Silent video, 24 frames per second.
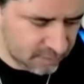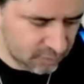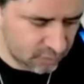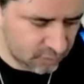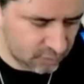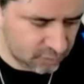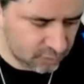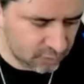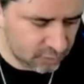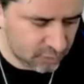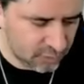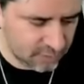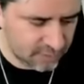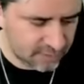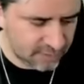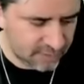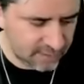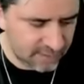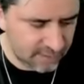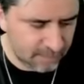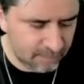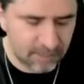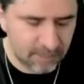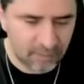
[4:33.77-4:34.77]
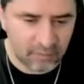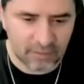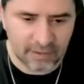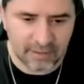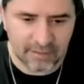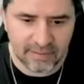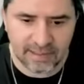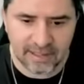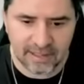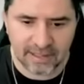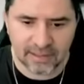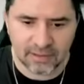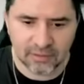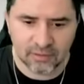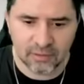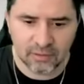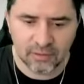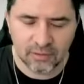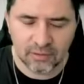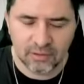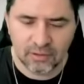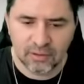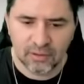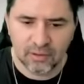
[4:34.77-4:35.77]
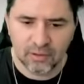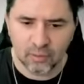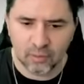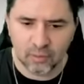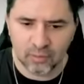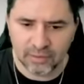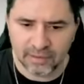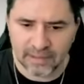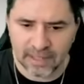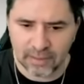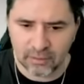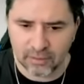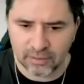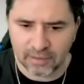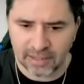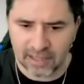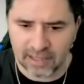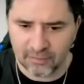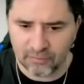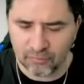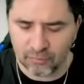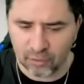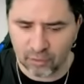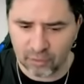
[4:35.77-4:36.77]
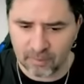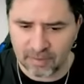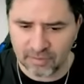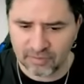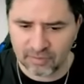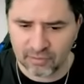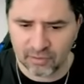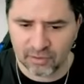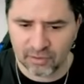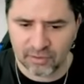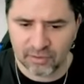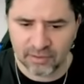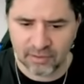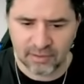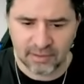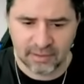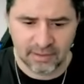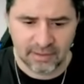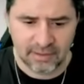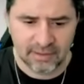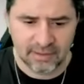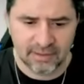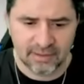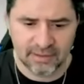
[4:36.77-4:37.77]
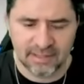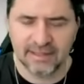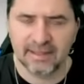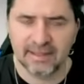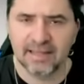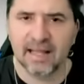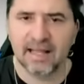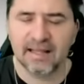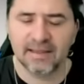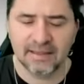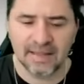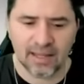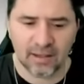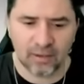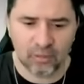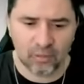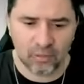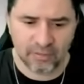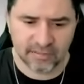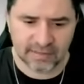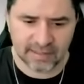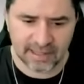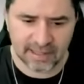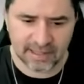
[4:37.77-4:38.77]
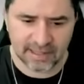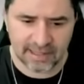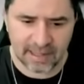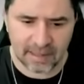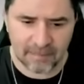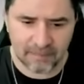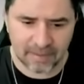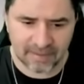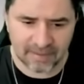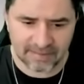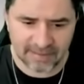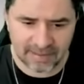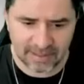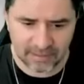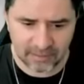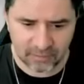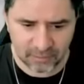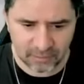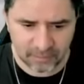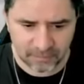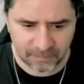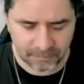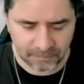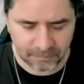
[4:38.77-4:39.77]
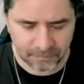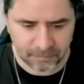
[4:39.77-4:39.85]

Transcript: Nosotros en vivo y en directo contándote la información de tantas cosas que están pasando.